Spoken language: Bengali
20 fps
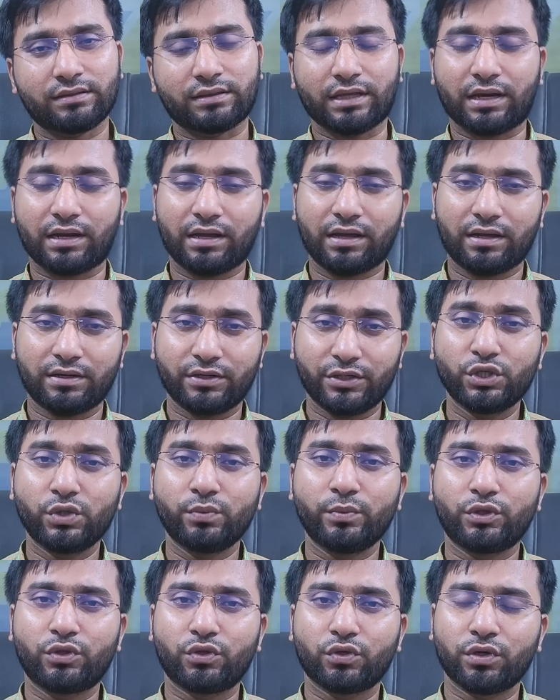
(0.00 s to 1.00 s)
তারা
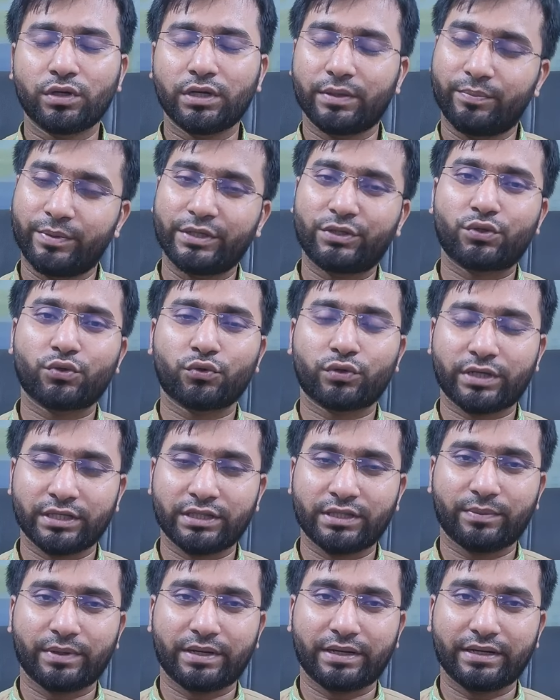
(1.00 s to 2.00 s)
নিয়মিত এই বিটরুট
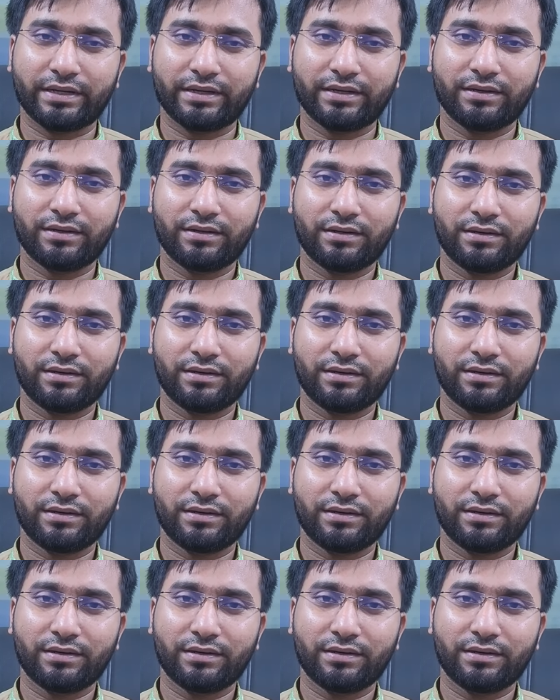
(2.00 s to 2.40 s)
খেতে পারেন